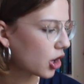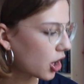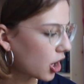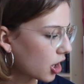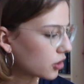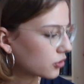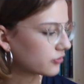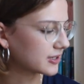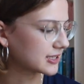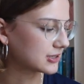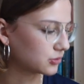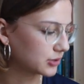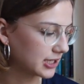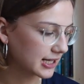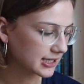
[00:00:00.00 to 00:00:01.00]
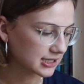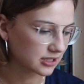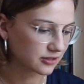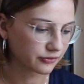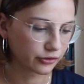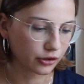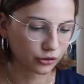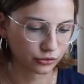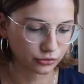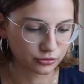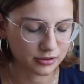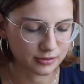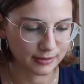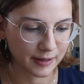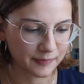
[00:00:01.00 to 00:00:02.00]
Haul und was so die letzten Wochen
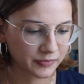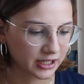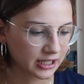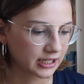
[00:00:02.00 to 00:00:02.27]
los war.